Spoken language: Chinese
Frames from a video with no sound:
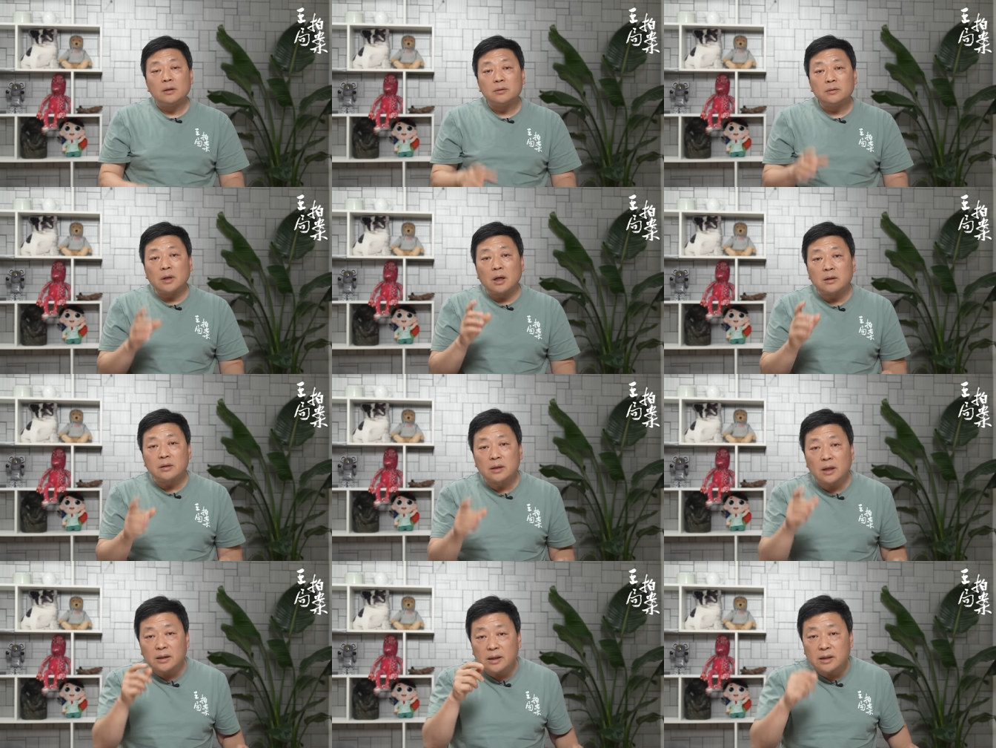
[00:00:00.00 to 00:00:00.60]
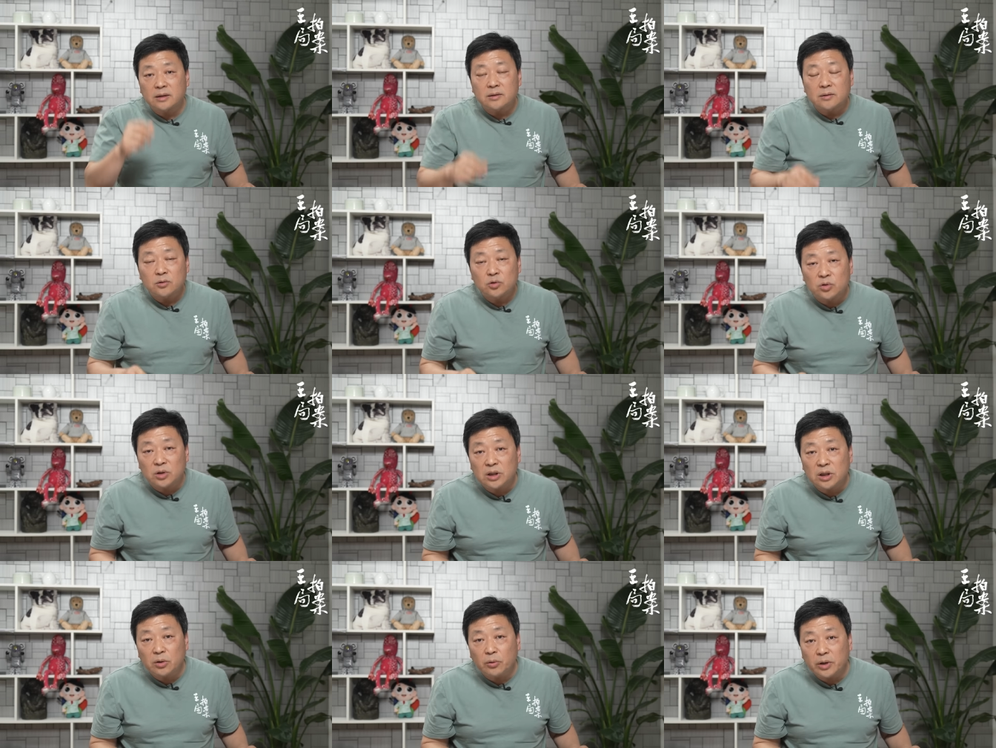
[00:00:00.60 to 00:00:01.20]
但是他在
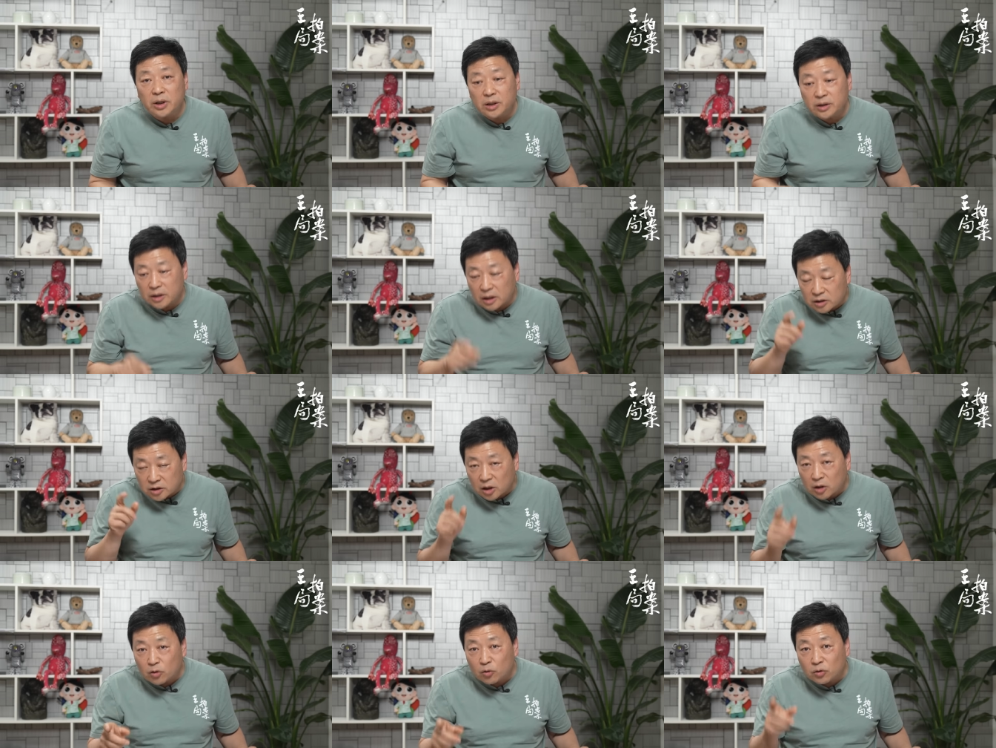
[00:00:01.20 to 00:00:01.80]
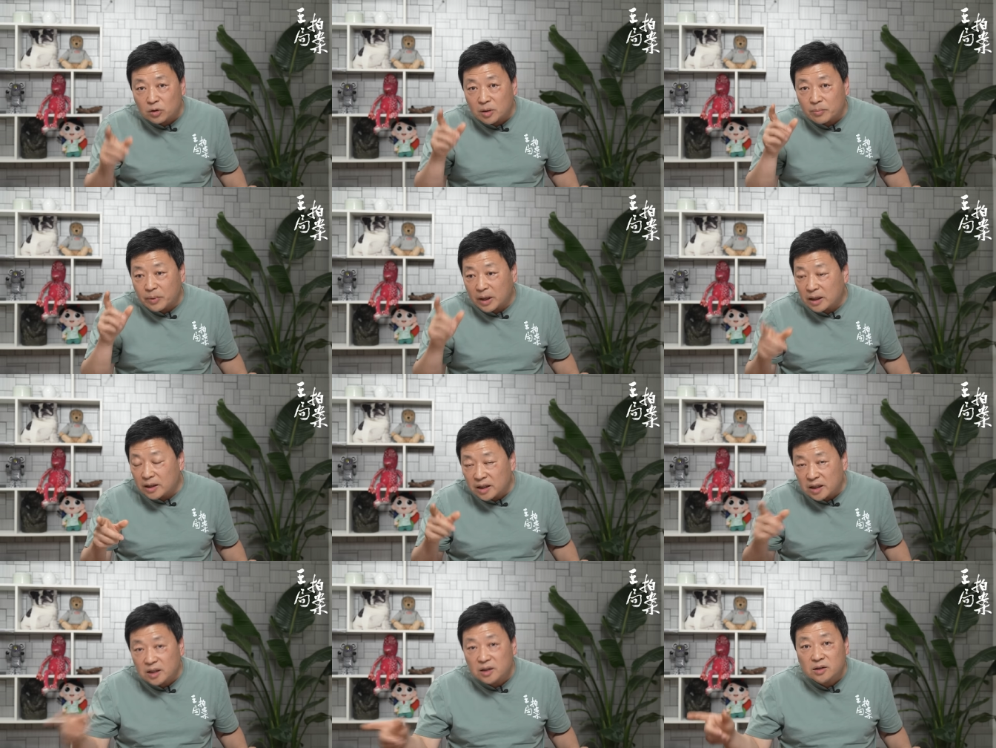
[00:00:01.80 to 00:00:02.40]
遵义会议上成功的把
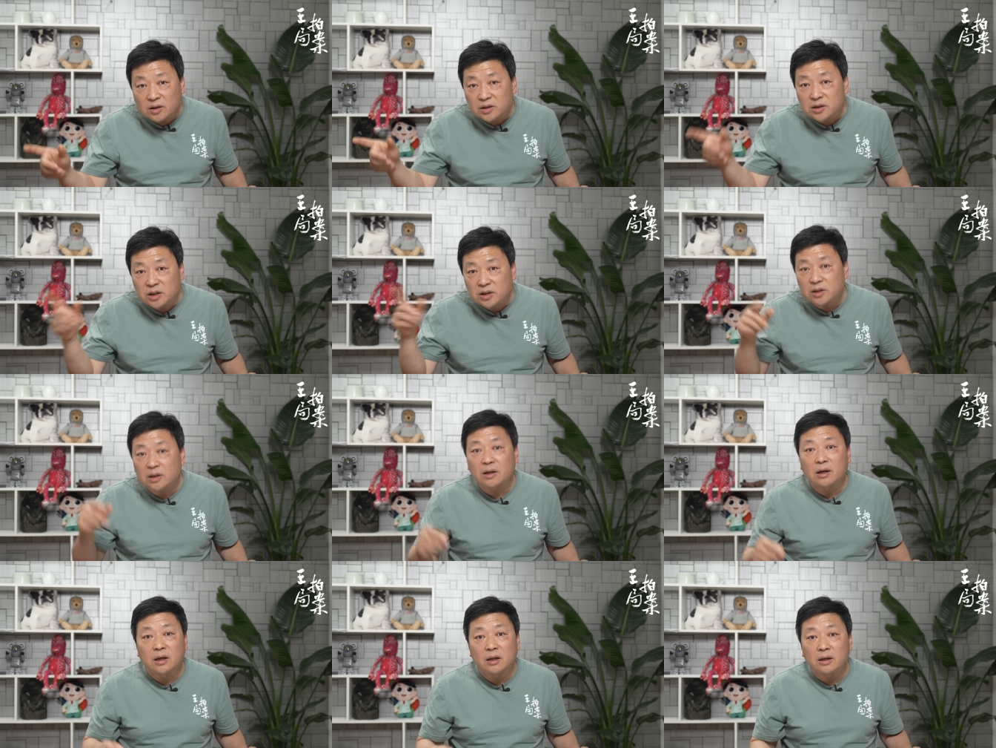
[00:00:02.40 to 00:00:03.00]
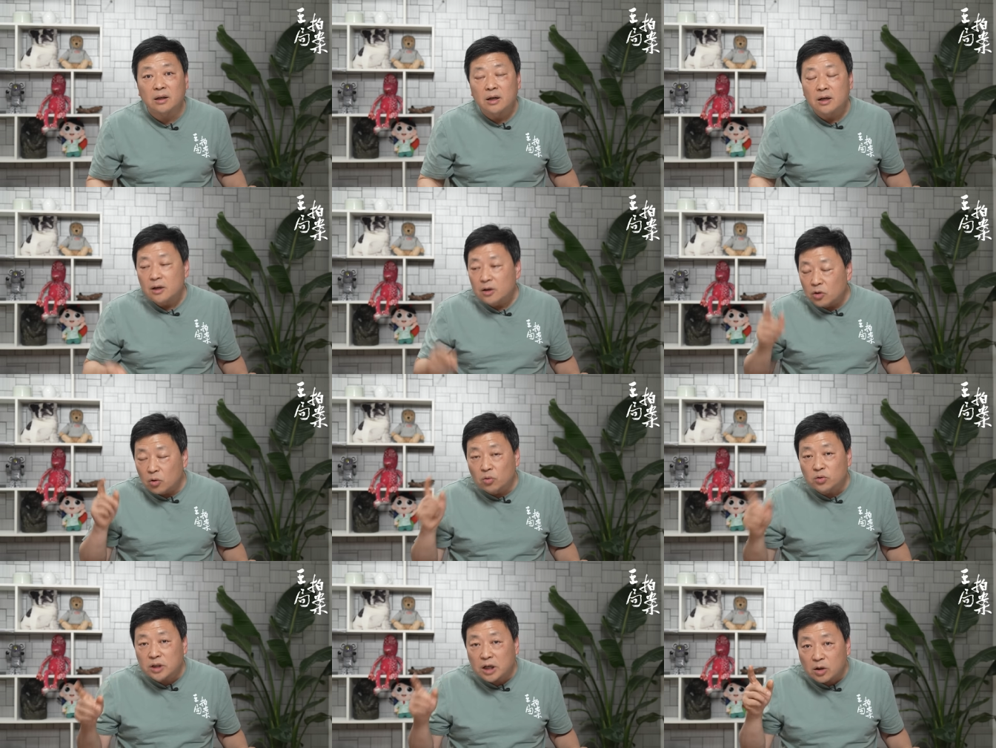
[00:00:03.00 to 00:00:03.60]
李德这些人、
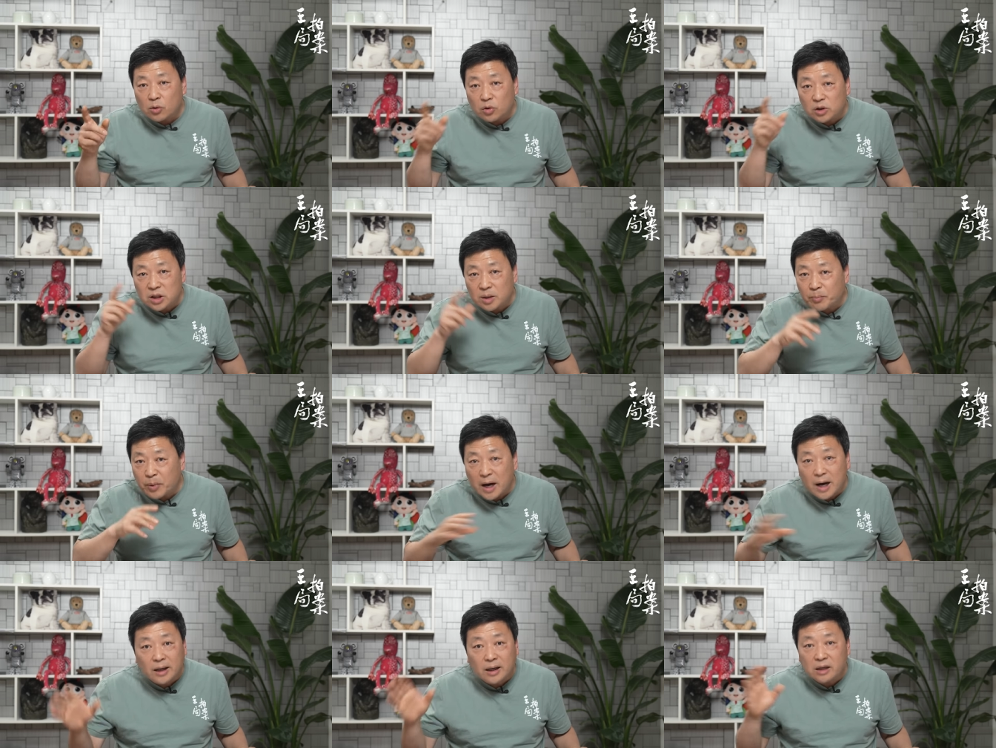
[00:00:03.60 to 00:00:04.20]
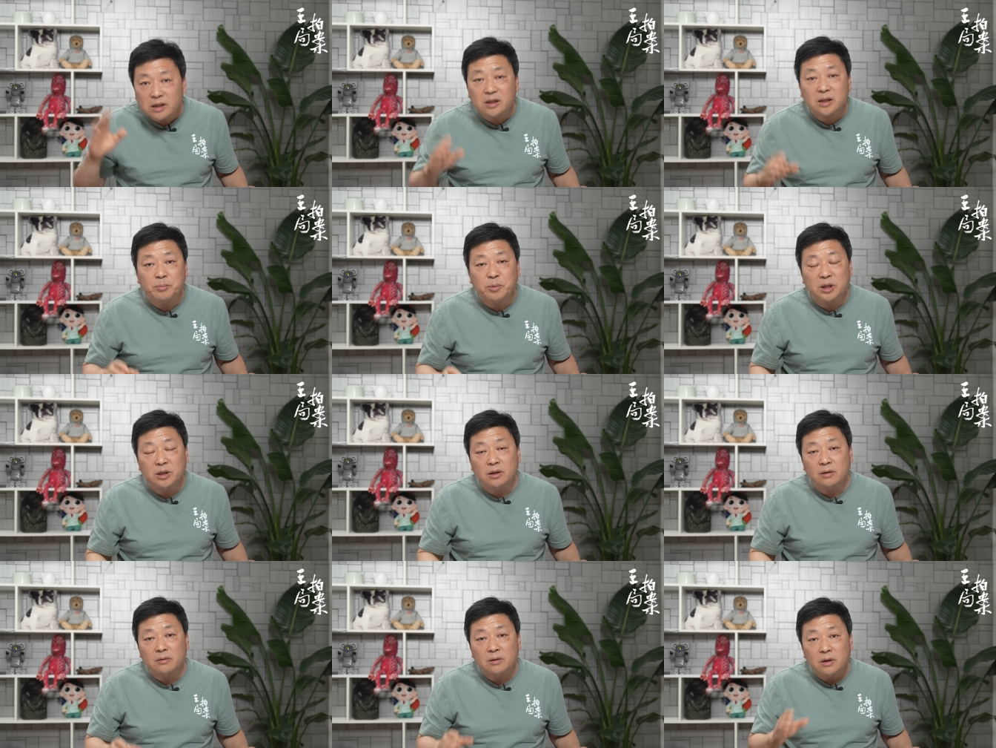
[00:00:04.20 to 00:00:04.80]
共产国际派的这批
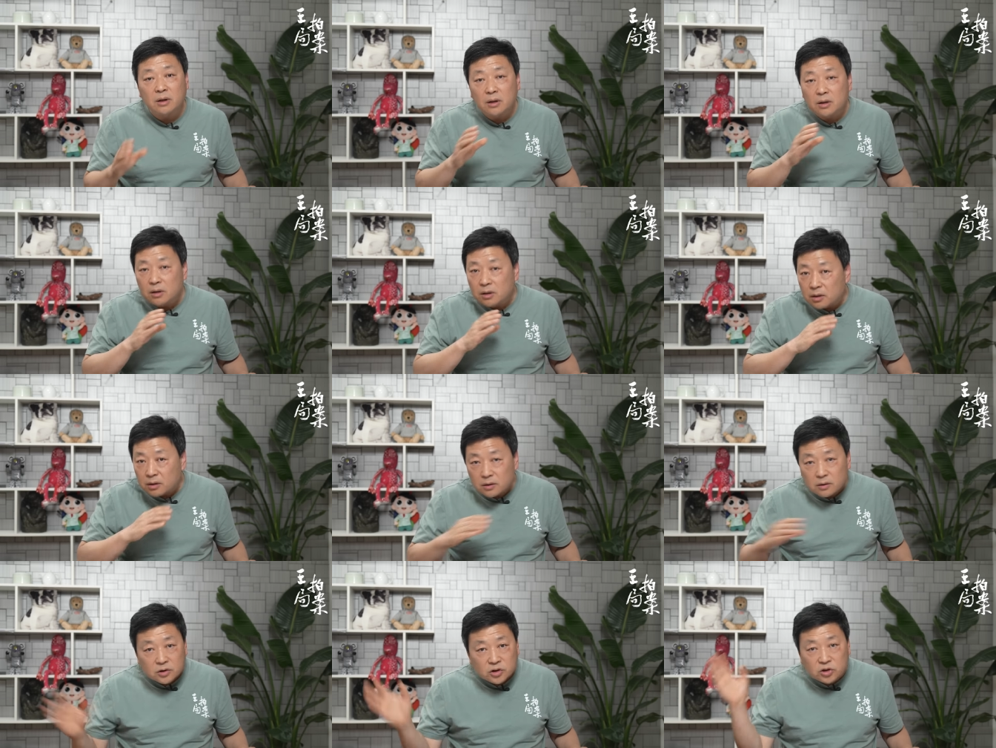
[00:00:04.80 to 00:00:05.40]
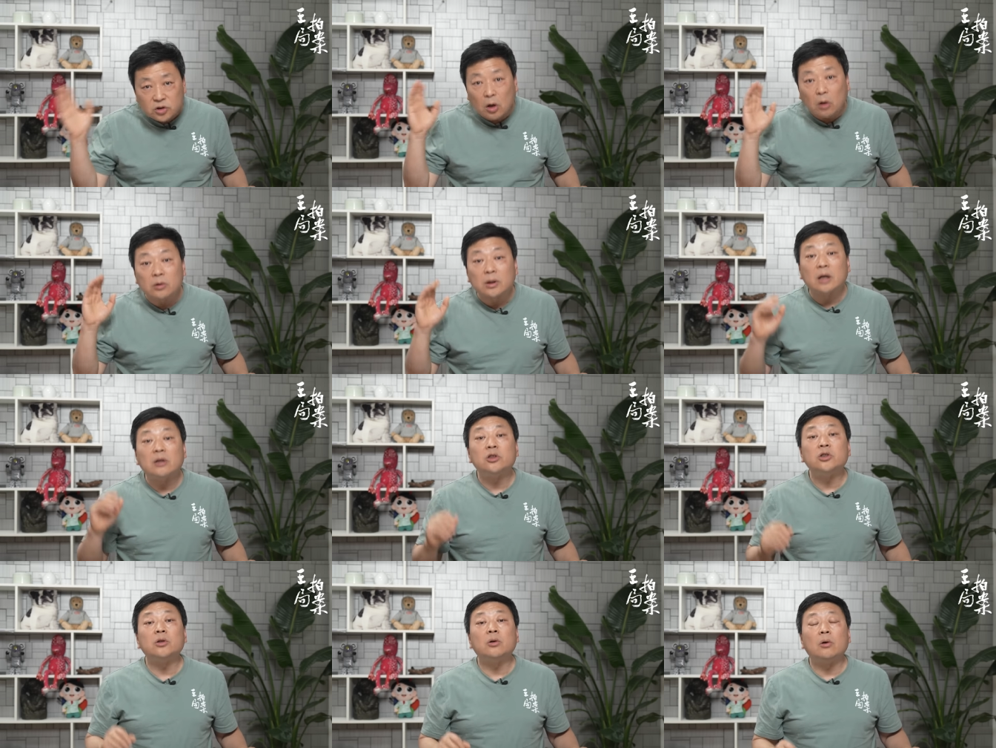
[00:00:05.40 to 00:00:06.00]
人扫
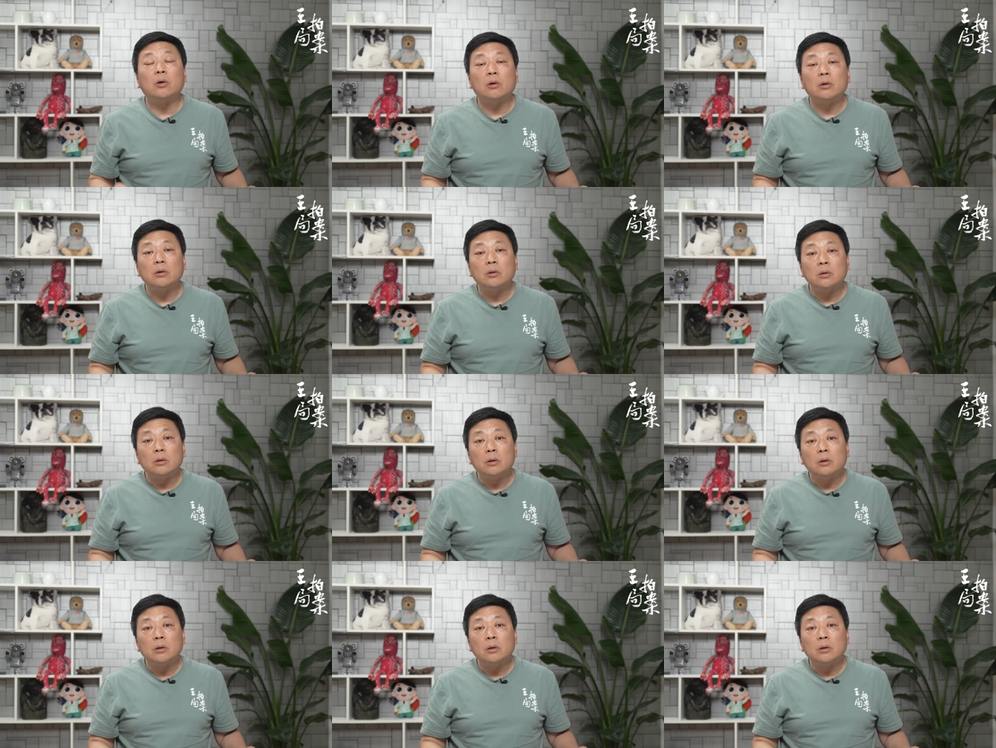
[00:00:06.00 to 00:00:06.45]
荡之后，